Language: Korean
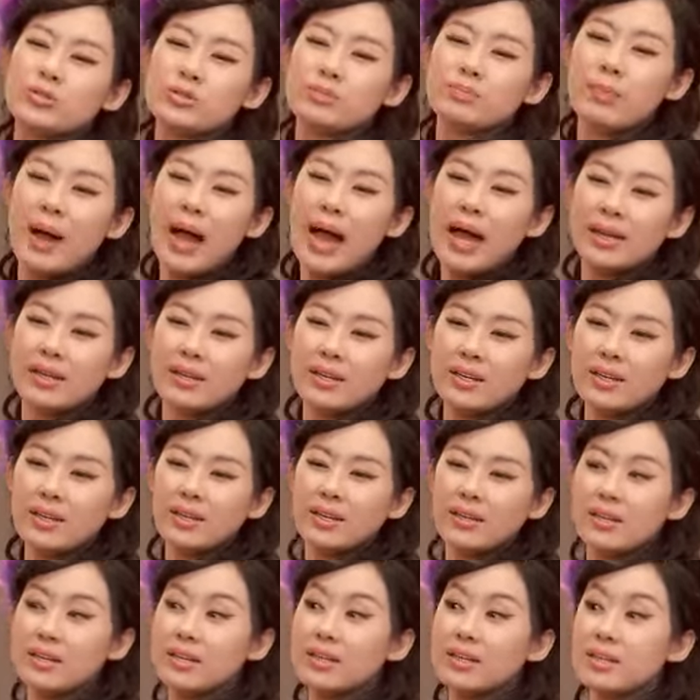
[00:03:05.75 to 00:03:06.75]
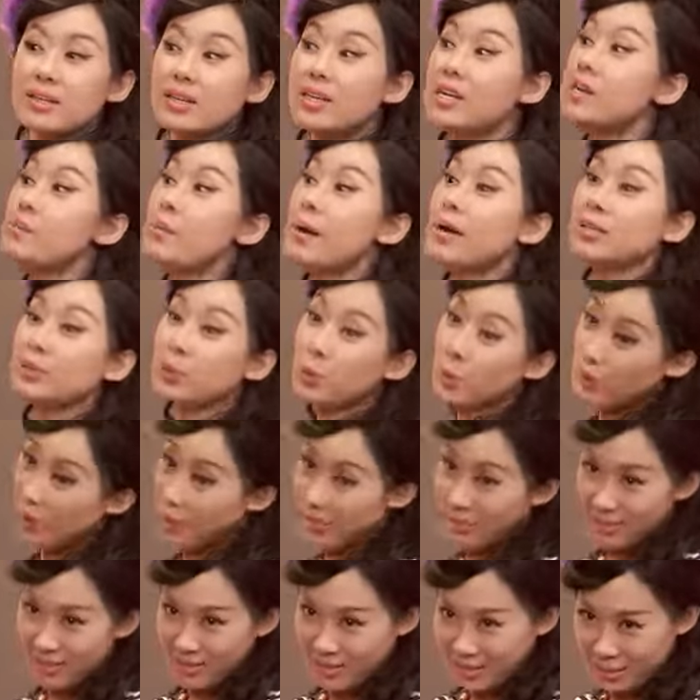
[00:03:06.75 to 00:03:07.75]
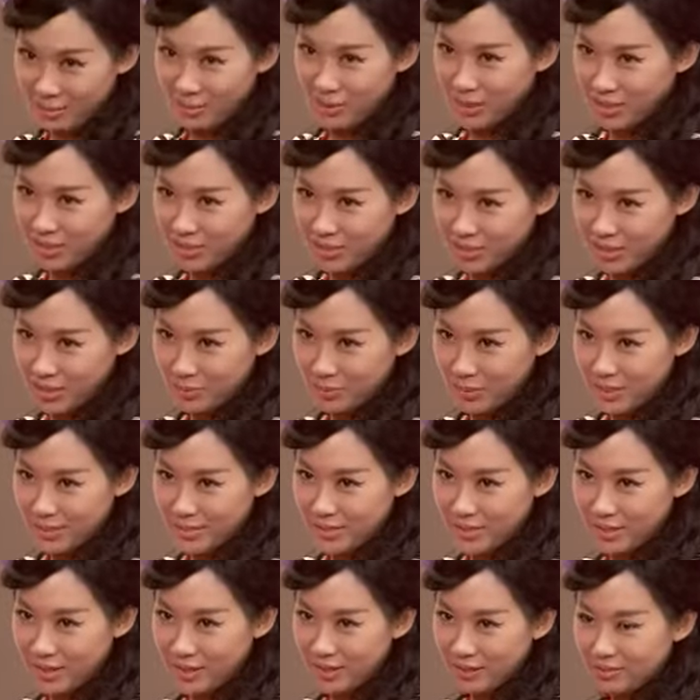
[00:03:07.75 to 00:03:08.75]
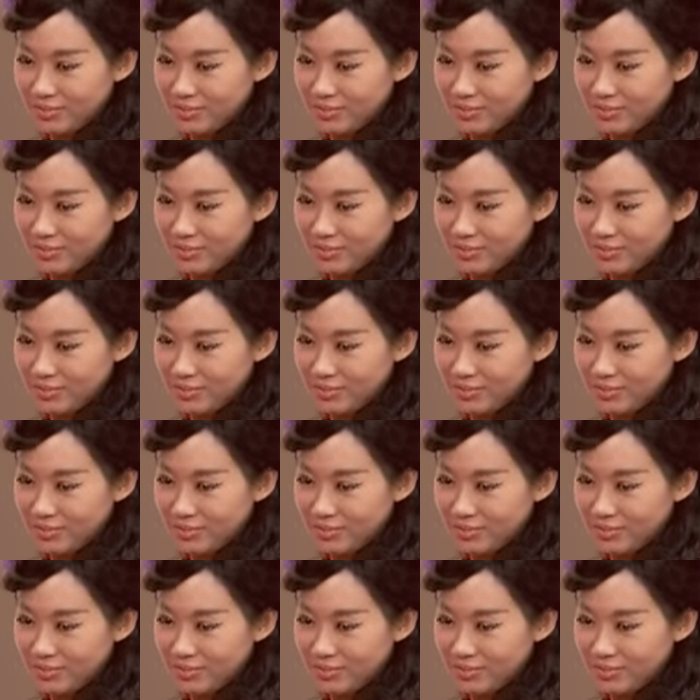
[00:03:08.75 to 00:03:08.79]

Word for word: 좀 말이 일방통행인 느낌적인 느낌이 있어.